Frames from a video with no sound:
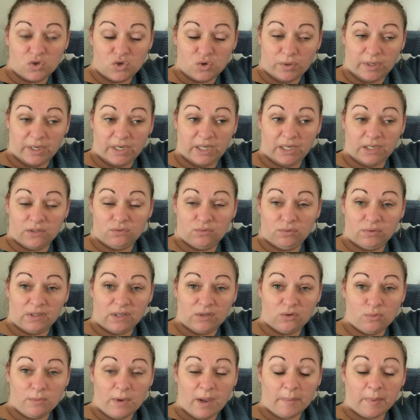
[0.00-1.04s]
J'aurai les
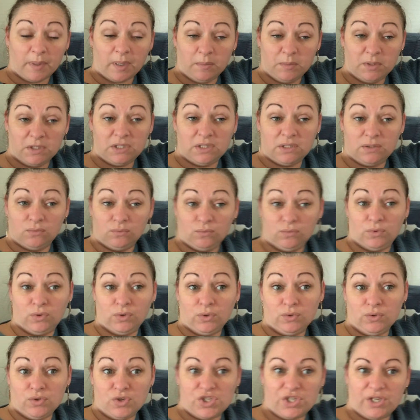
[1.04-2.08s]
résultats demain après-midi, donc
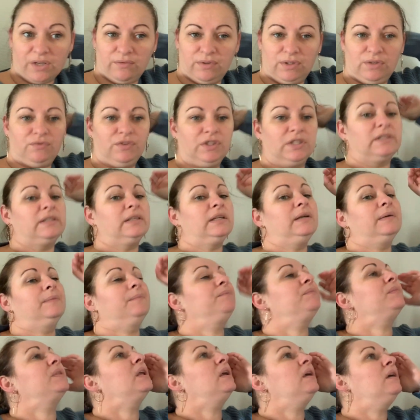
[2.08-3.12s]
euh, je serai vite fixée. Hein.
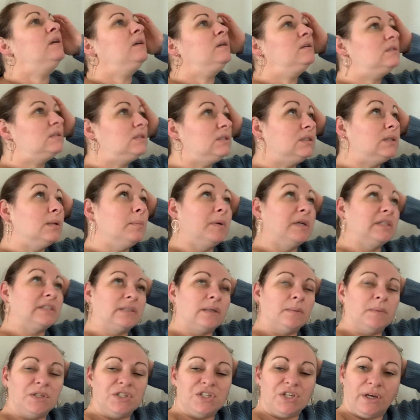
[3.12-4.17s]
Si c'est pas
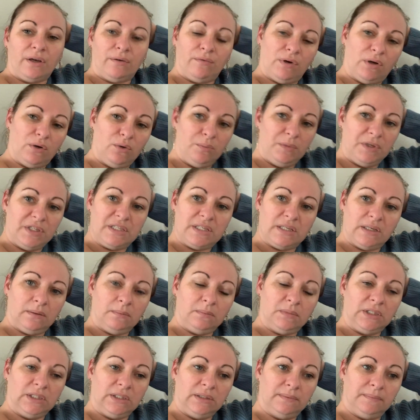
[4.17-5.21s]
ça, bah, j'irai voir le médecin,
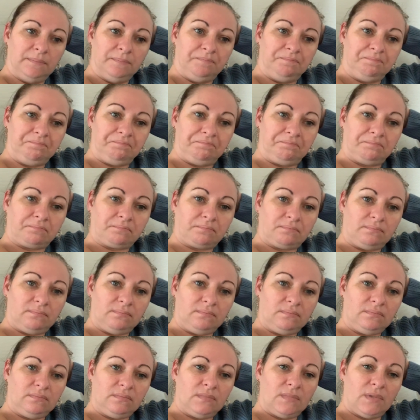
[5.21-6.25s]
mais,
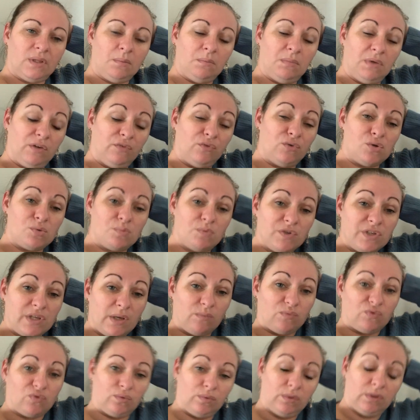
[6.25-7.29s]
mais franchement, ça
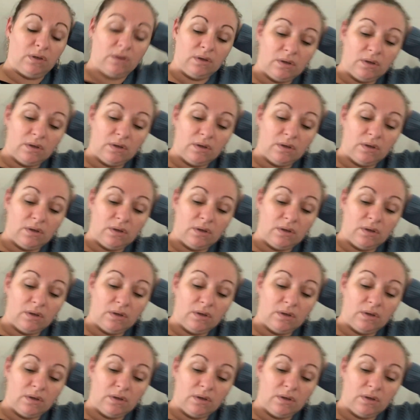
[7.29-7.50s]
me saoule.